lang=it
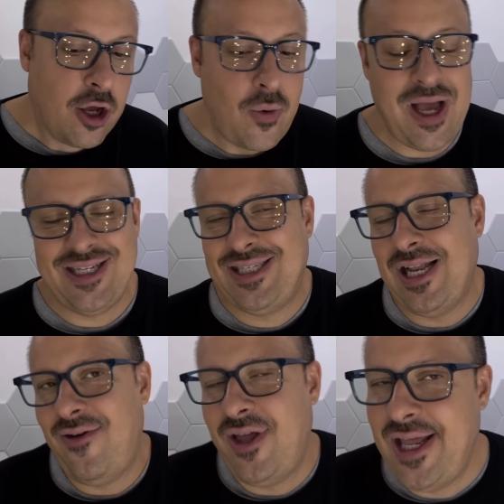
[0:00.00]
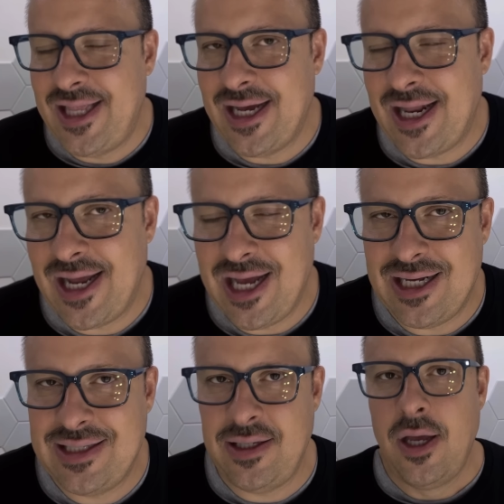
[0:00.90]
Questa è la verità,
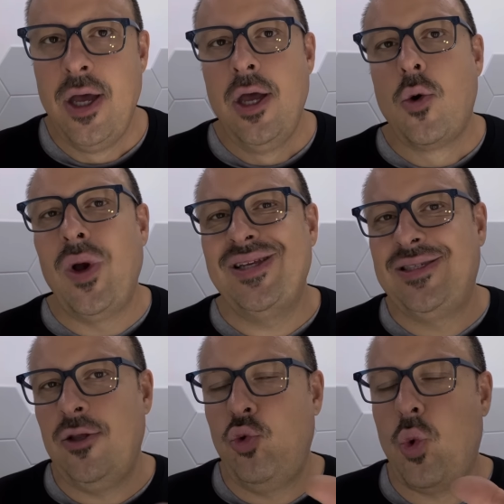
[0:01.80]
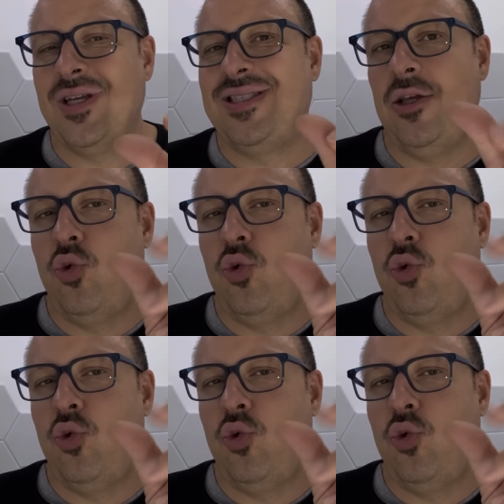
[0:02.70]
ragazzi. Questi, questi